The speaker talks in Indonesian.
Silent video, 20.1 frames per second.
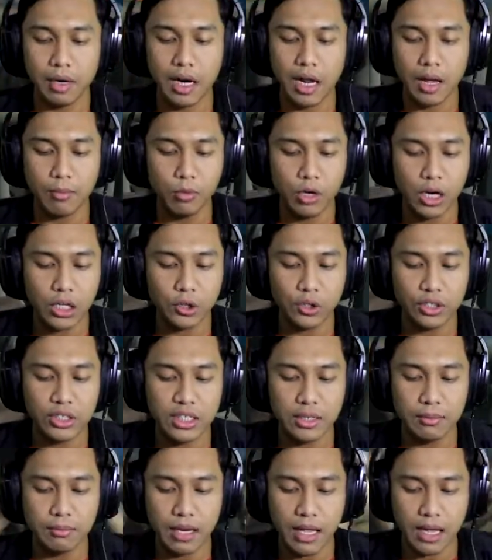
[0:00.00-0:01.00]
berlabuh atau
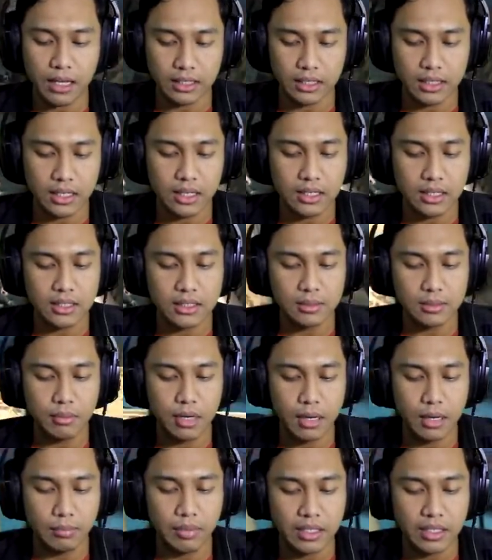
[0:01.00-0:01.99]
diam lagi ya di
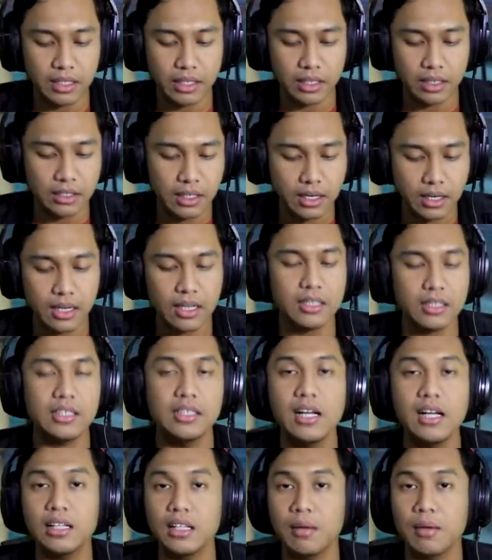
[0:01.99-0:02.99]
sebelah pinggirnya dan
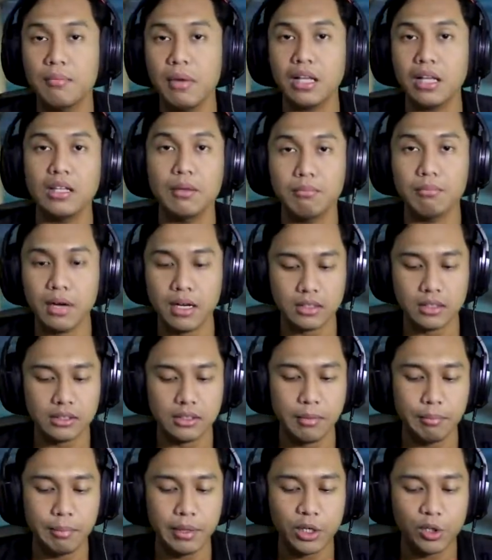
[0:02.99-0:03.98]
tinggal tembak-tembak
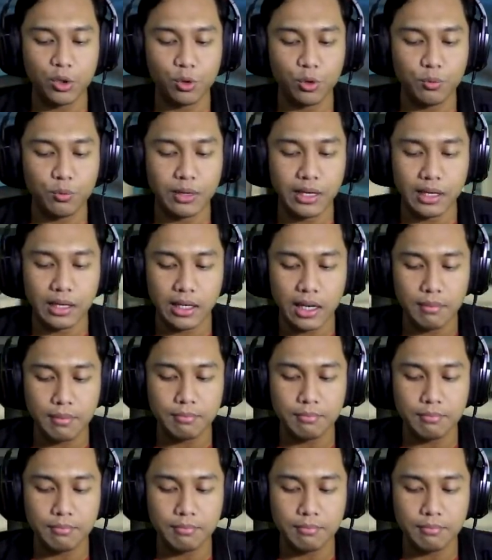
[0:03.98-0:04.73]
sampai kru mereka